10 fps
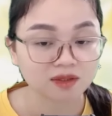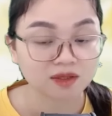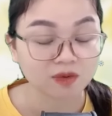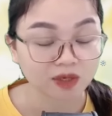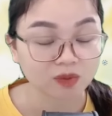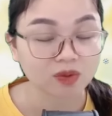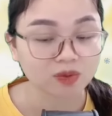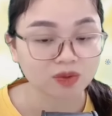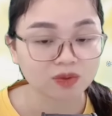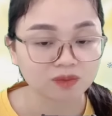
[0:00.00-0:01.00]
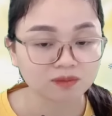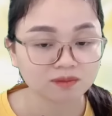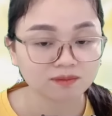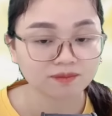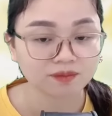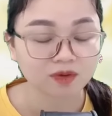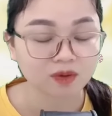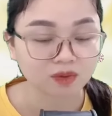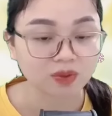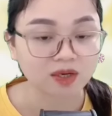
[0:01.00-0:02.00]
Ngọc Anh luôn luôn đúng
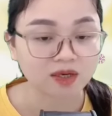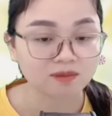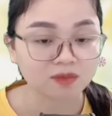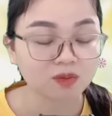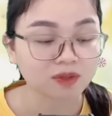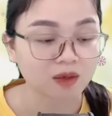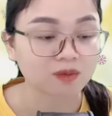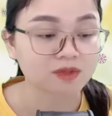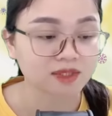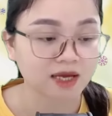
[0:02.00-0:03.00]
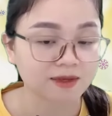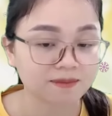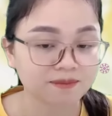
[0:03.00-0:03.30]
Còn Tuệ Lâm lúc nào cũng sai